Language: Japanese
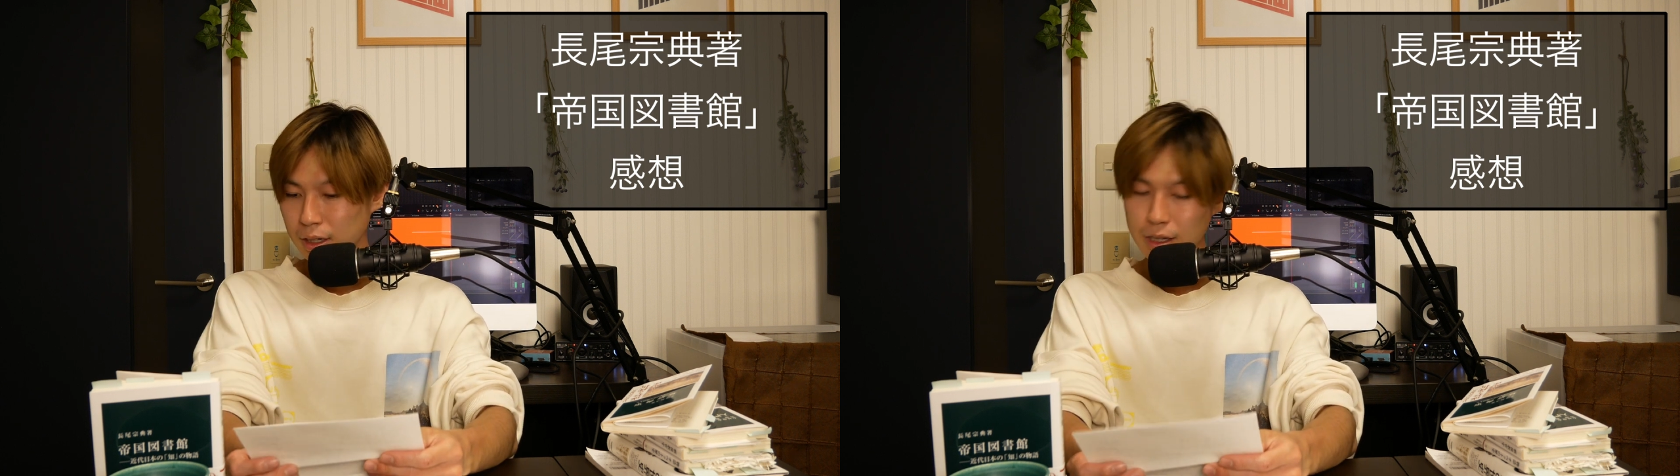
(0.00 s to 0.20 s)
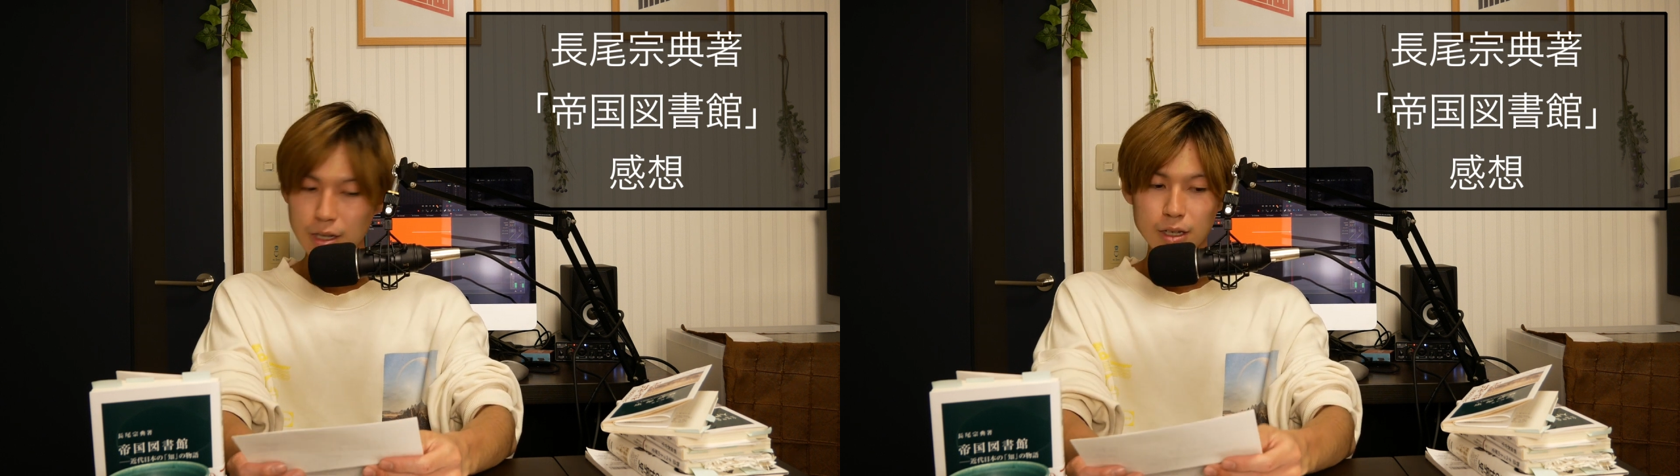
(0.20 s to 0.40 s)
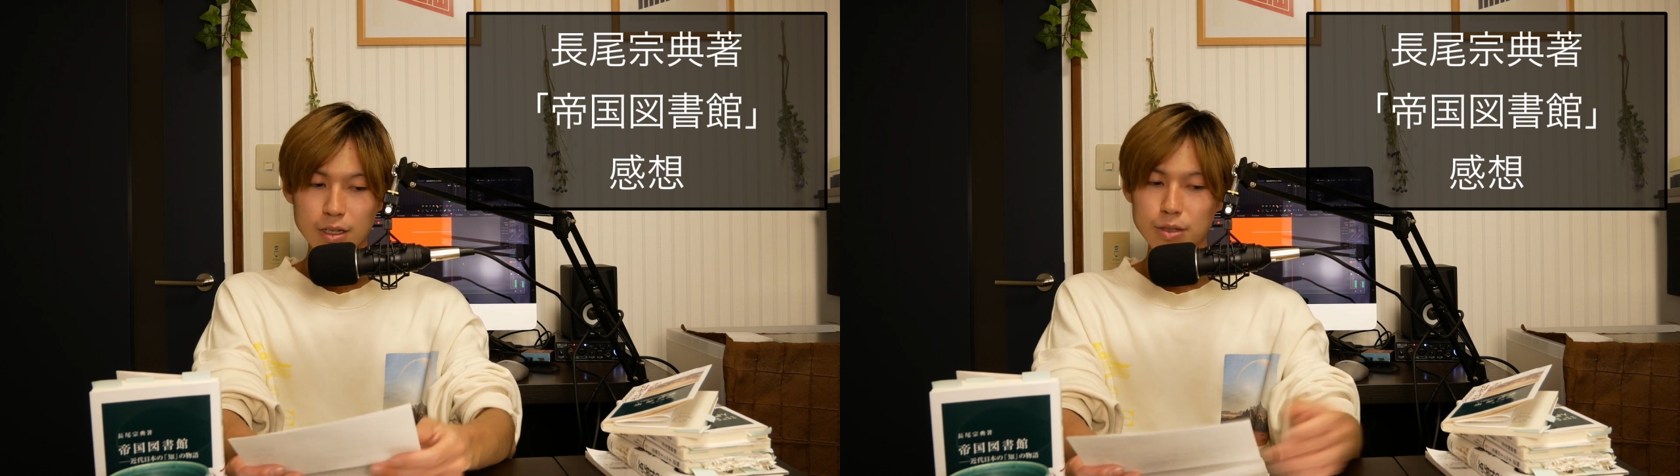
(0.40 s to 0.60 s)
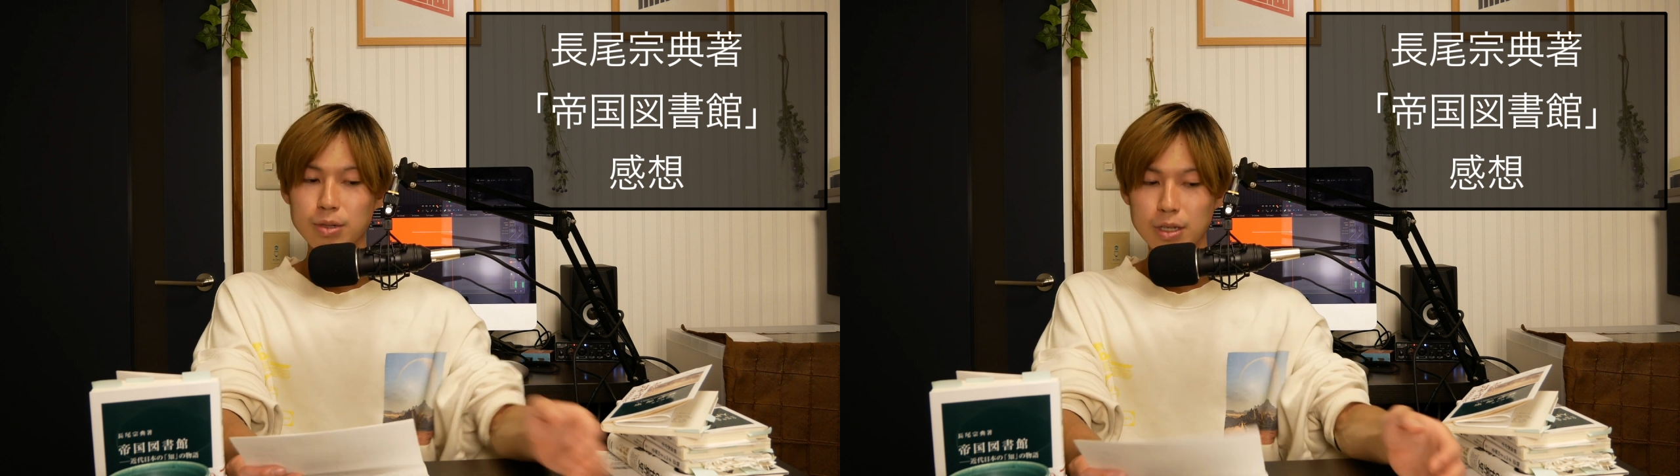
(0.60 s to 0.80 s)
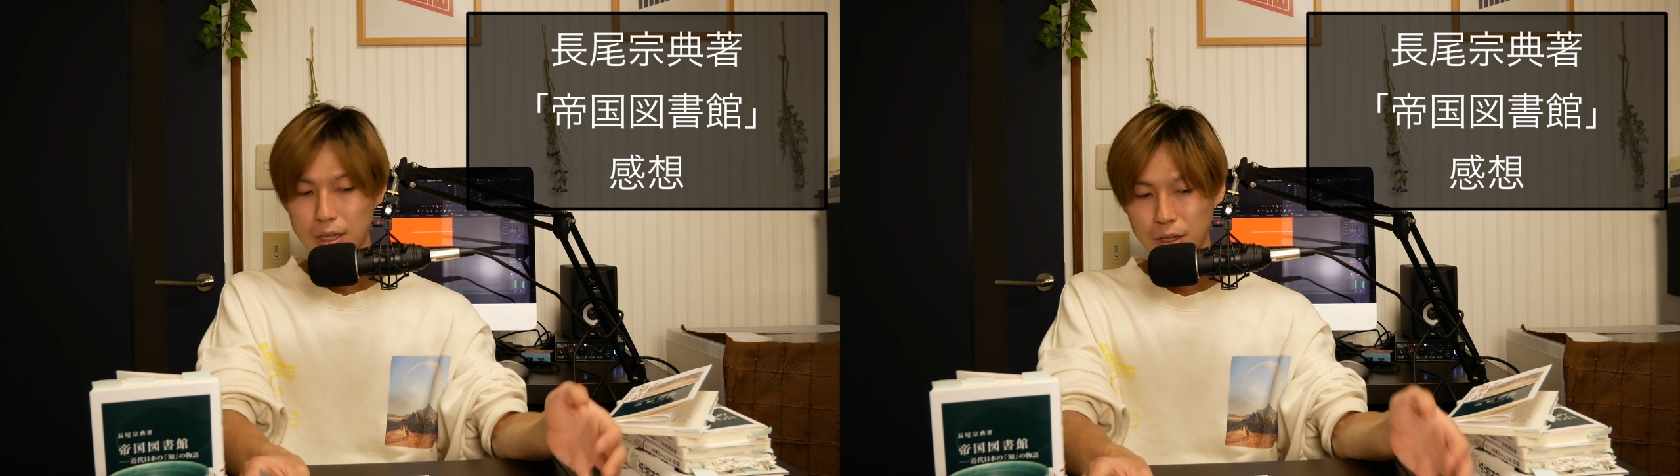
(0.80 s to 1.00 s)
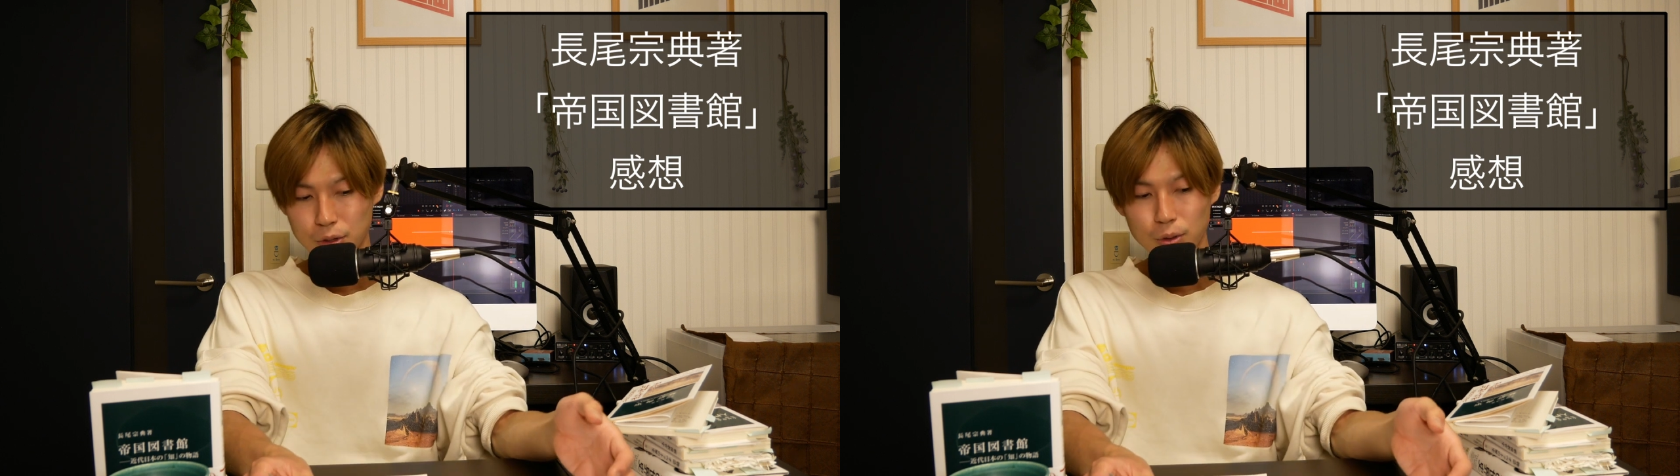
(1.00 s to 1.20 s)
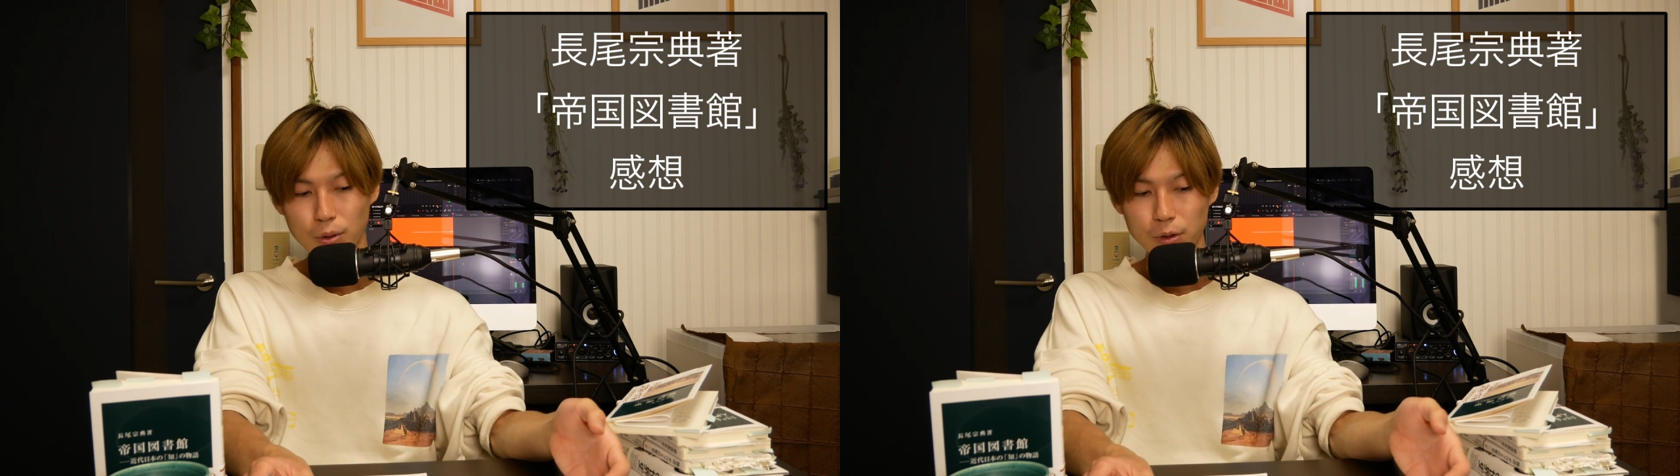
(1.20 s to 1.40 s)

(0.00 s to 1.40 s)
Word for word: で、そうですね、ちょっと